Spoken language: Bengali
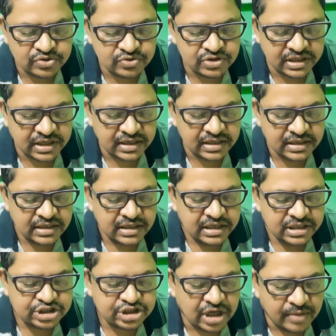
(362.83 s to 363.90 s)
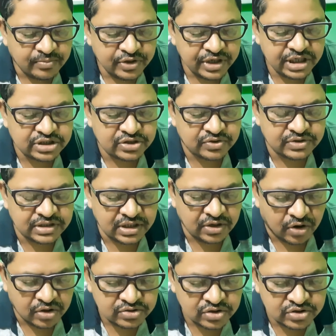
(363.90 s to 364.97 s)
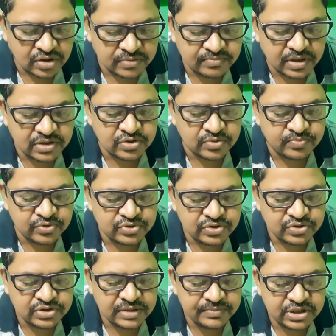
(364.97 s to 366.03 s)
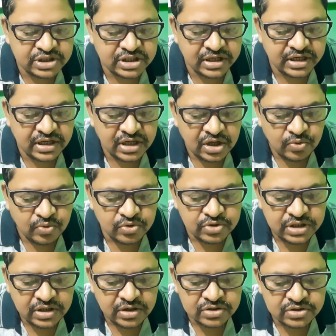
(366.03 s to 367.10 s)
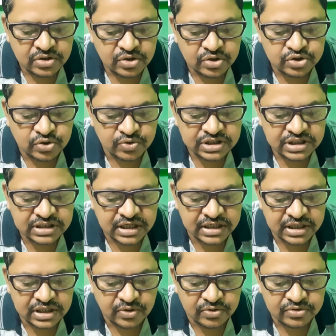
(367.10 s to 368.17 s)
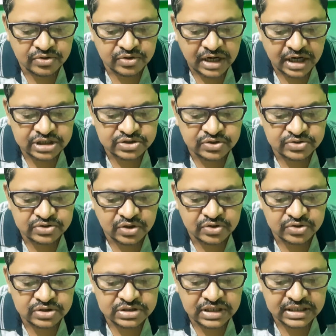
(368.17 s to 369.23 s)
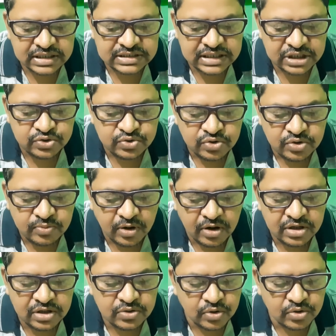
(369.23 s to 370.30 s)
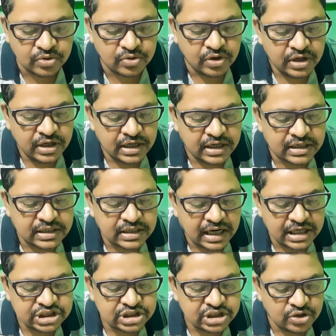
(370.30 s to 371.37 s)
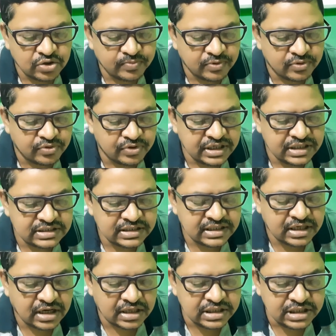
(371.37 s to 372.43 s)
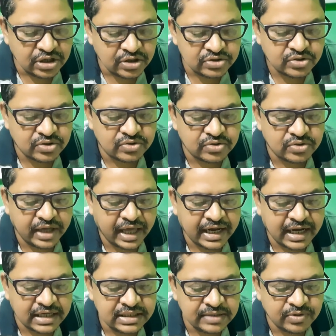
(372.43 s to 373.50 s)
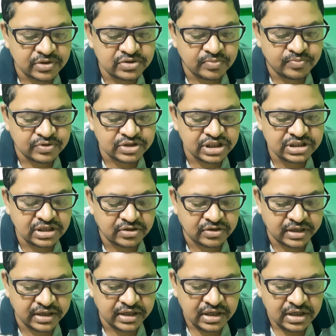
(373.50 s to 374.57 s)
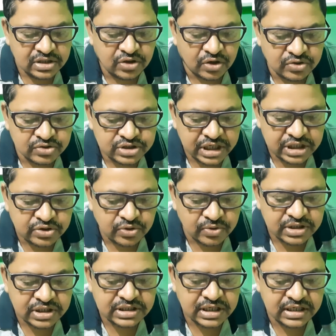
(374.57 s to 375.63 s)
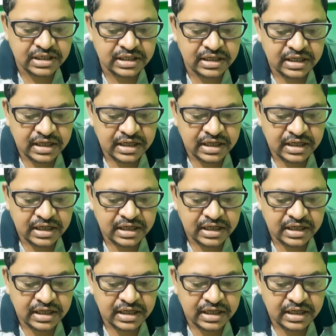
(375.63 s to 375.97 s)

সূচনা সামরিক শক্তি অর্থ সম্পদ ও প্রযুক্তি বিষয়ে অধিকতর শক্তিশালী কোন রাষ্ট্র যখন তার চেয়ে দুর্বল কোন রাষ্ট্রের উপর নিজেদের নিয়ন্ত্রণ ও একাধিপত্য প্রতিষ্ঠা করে তখন সেই শক্তিশালী